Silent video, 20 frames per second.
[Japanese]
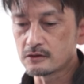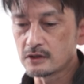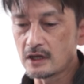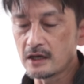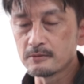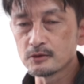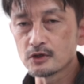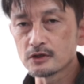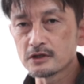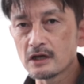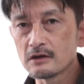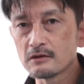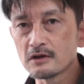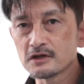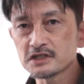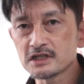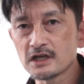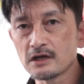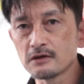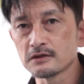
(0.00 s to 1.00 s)
レームの電話
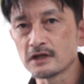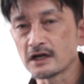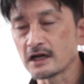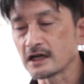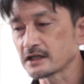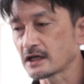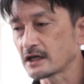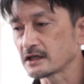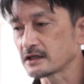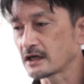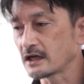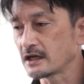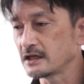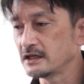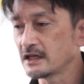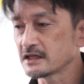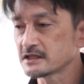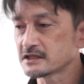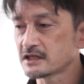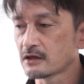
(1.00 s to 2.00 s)
をしたような方々が
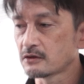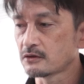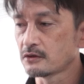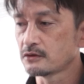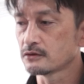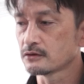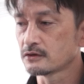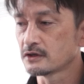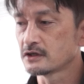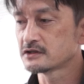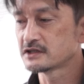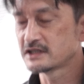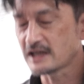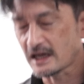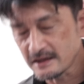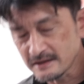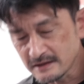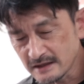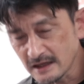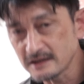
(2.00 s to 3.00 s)
いらっしゃるというところで、
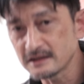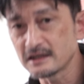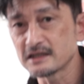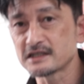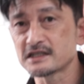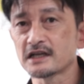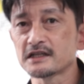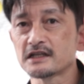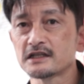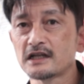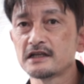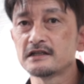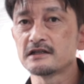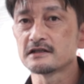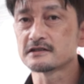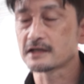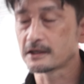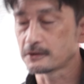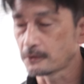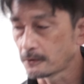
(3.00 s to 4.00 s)
残念で仕方ないん
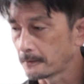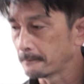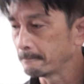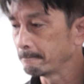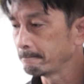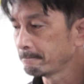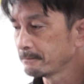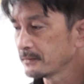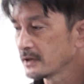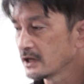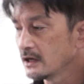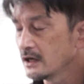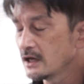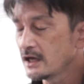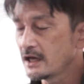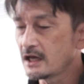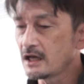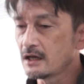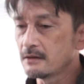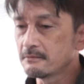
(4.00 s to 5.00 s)
ですけど、
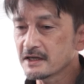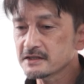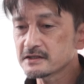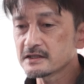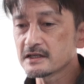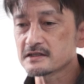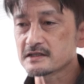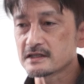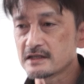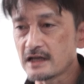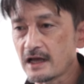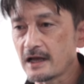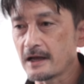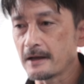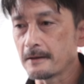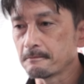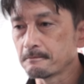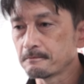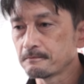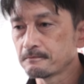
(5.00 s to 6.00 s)
まずです
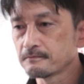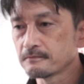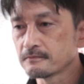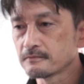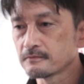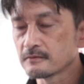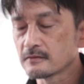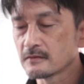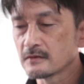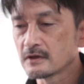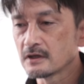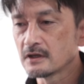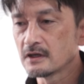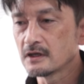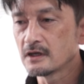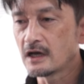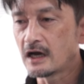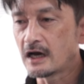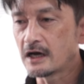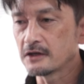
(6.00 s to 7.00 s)
ね、
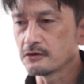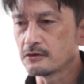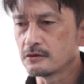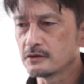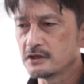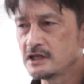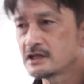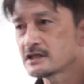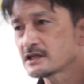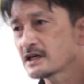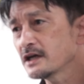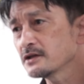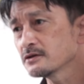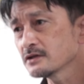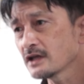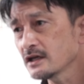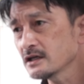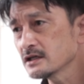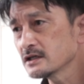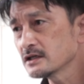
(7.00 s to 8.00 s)
1階
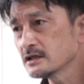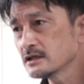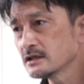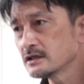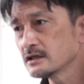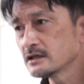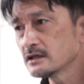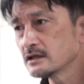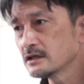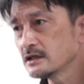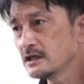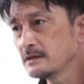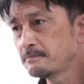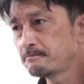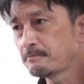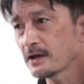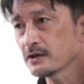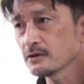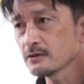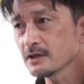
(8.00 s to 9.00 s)
のね、一
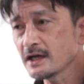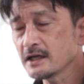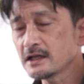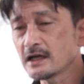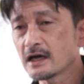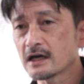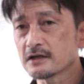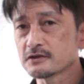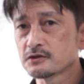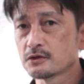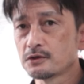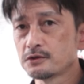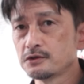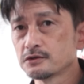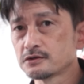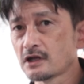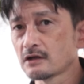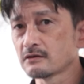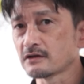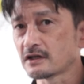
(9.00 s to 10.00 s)
般のライダーがそれを
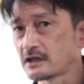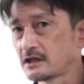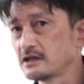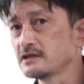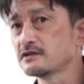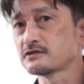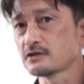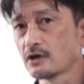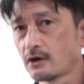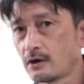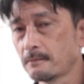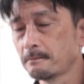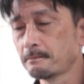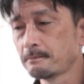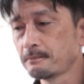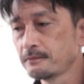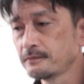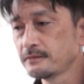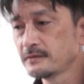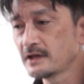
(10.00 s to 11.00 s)
言ってるんだといいんですよ。
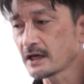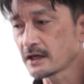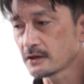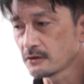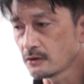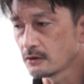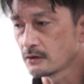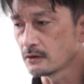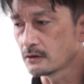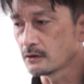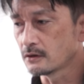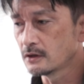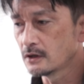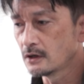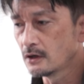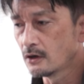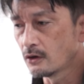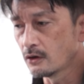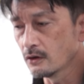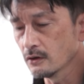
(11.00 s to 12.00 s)
だけど、
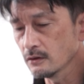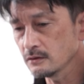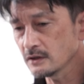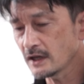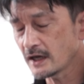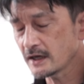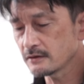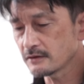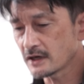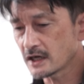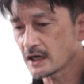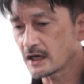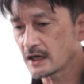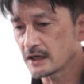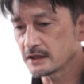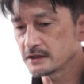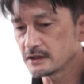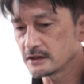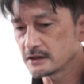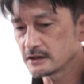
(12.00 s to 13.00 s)
本来
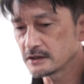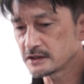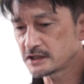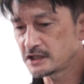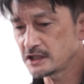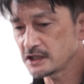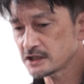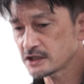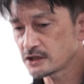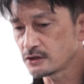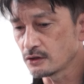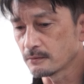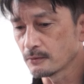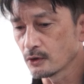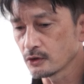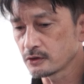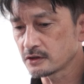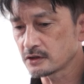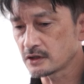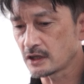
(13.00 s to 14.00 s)
は知識を
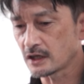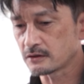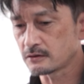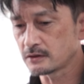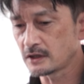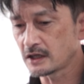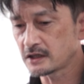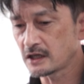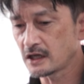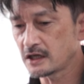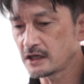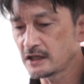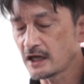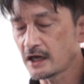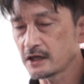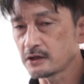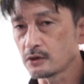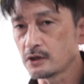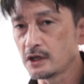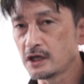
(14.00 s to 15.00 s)
持ってくれてい
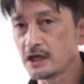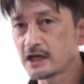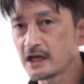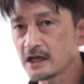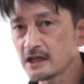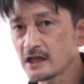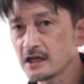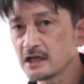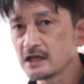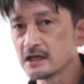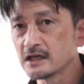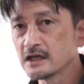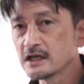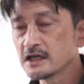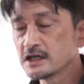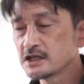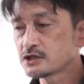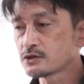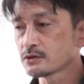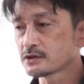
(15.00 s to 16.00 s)
ないといけない
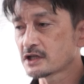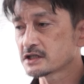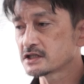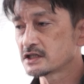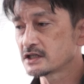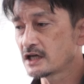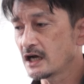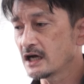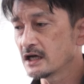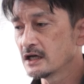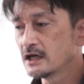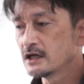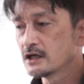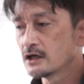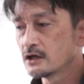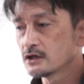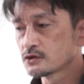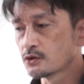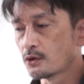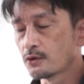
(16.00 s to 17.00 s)
人たちが
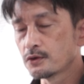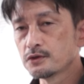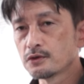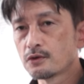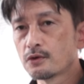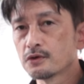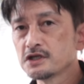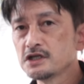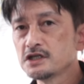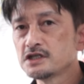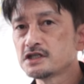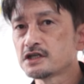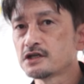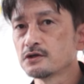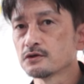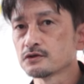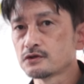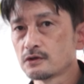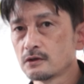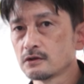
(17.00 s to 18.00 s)
そういうご認
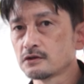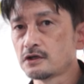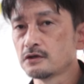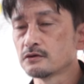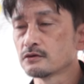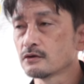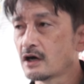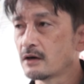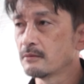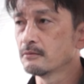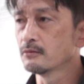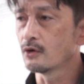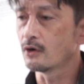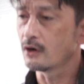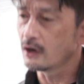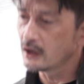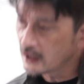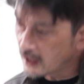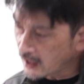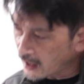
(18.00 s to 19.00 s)
識をするっていうのは、も
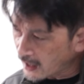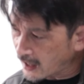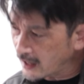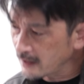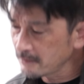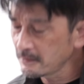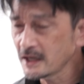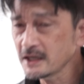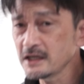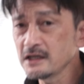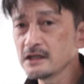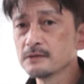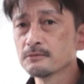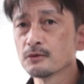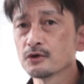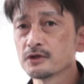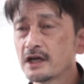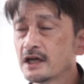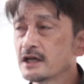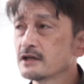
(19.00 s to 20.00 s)
うあまりに
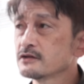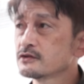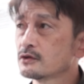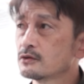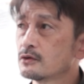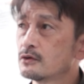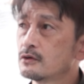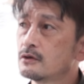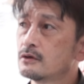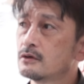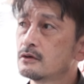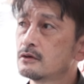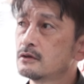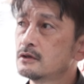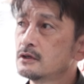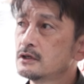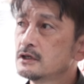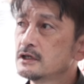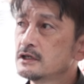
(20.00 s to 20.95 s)
もね、その